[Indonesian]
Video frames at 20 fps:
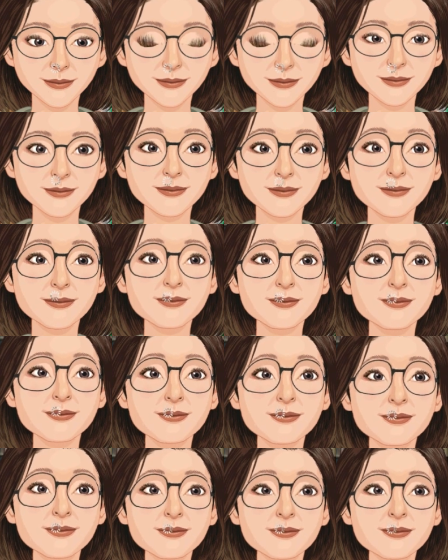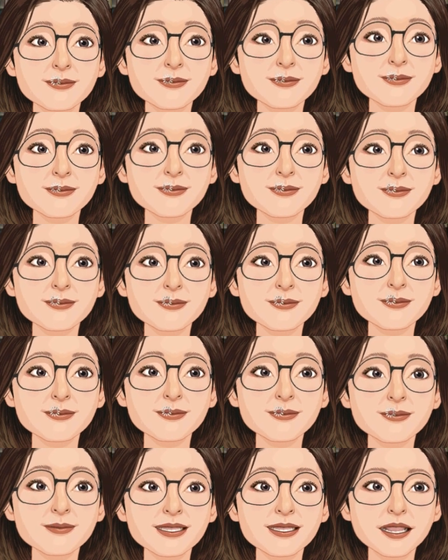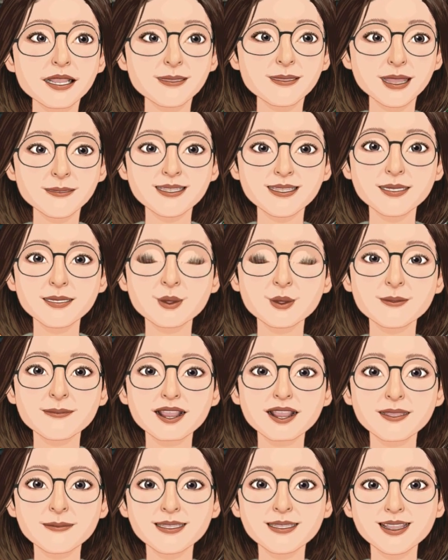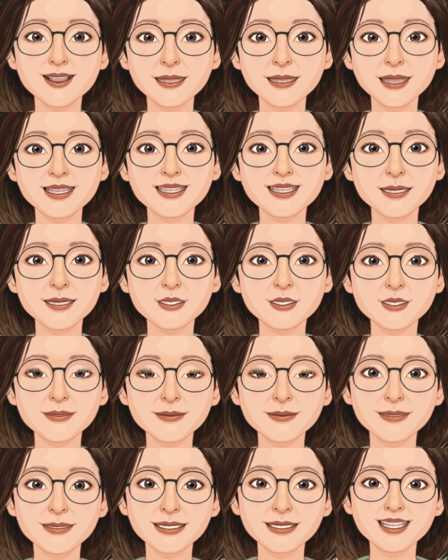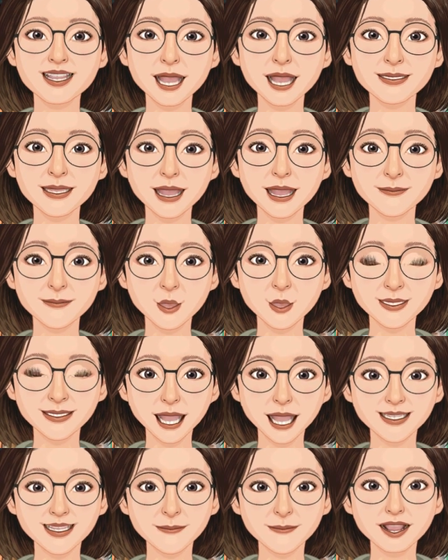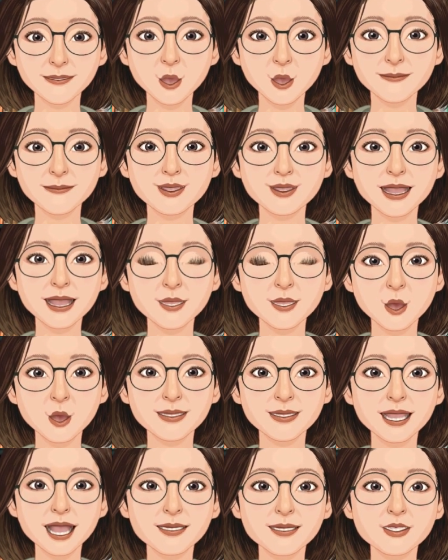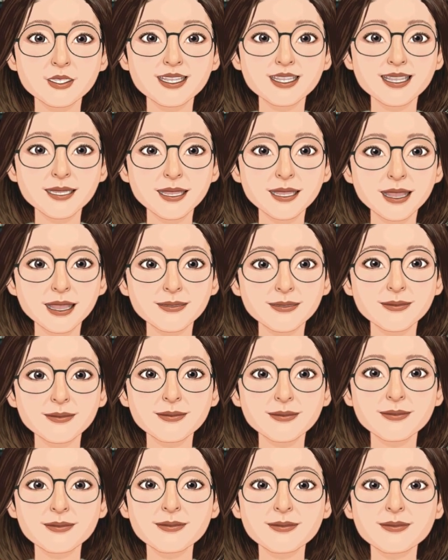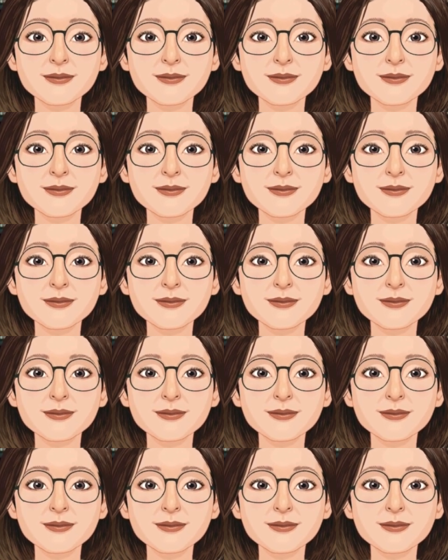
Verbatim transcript: loading sedang membaca Selamat tulisan. Selamat bergabung di grup ini. Silakan Bapak Ibu memperkenalkan dirinya.